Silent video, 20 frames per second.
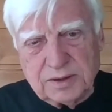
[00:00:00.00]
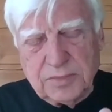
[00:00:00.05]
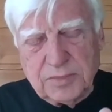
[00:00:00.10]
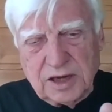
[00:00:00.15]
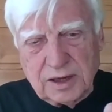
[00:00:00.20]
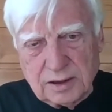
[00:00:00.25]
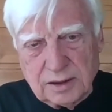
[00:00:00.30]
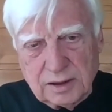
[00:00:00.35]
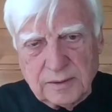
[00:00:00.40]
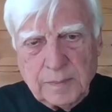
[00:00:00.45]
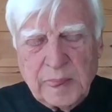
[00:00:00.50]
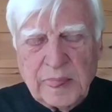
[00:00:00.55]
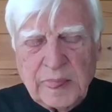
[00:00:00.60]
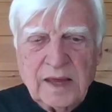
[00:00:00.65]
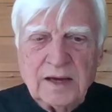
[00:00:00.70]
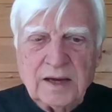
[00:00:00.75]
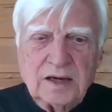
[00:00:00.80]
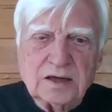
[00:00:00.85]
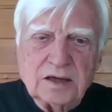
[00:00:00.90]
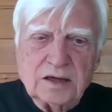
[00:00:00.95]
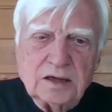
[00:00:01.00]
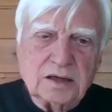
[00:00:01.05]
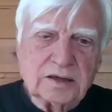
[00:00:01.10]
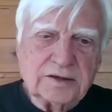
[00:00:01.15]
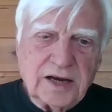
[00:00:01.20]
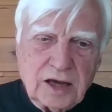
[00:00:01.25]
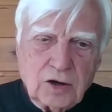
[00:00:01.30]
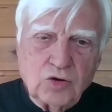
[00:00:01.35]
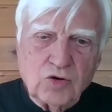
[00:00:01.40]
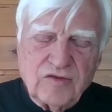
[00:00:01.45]
Zatrzymajmy się
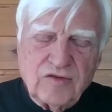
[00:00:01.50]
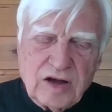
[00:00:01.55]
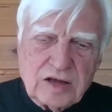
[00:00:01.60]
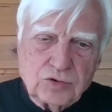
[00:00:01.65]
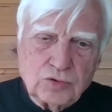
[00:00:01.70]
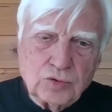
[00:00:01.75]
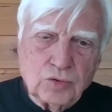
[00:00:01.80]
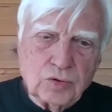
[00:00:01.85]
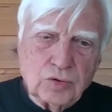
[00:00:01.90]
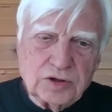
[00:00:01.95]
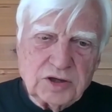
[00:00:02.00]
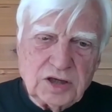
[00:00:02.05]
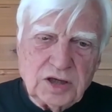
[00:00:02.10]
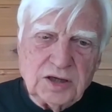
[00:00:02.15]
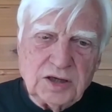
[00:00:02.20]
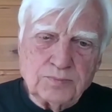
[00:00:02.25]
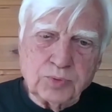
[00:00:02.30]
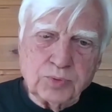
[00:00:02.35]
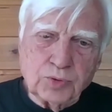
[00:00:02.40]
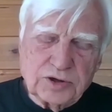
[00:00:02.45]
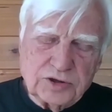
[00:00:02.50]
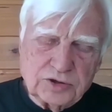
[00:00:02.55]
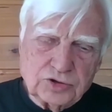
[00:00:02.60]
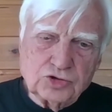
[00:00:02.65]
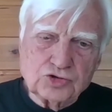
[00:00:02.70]
tutaj bo zajdziemy za daleko.